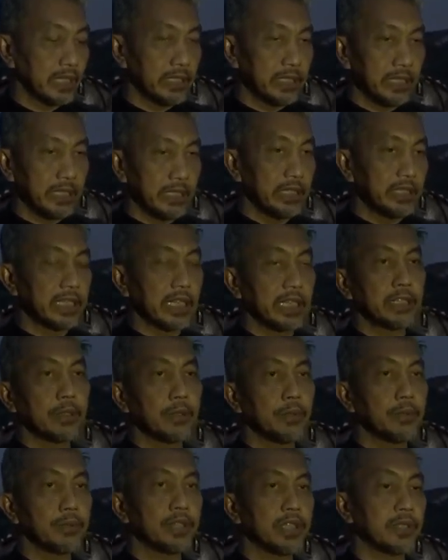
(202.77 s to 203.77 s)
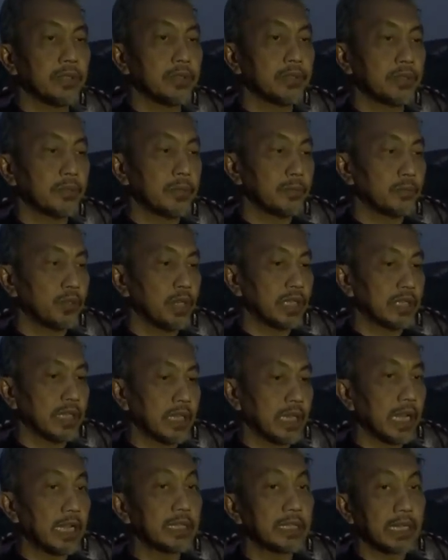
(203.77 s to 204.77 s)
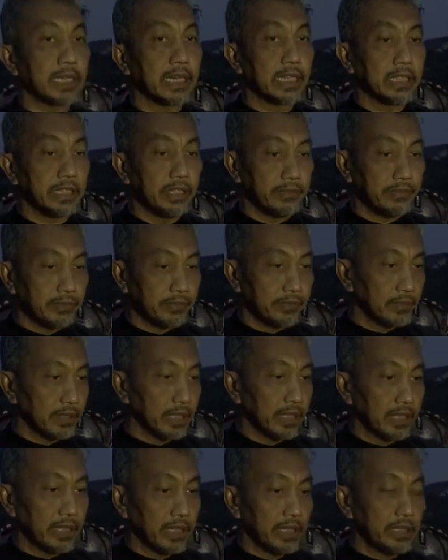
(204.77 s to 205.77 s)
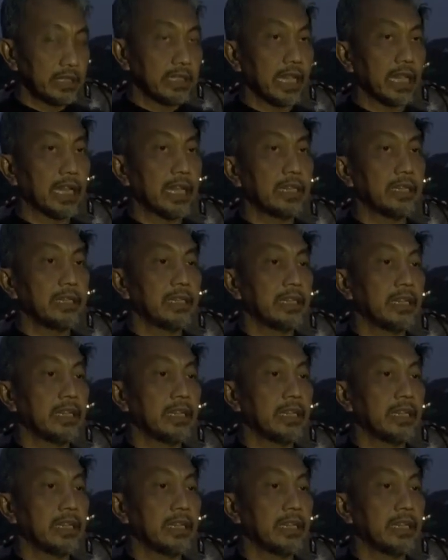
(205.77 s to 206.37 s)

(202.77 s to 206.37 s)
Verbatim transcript: dicari solusi untuk pembuatan alternatif uh, jalan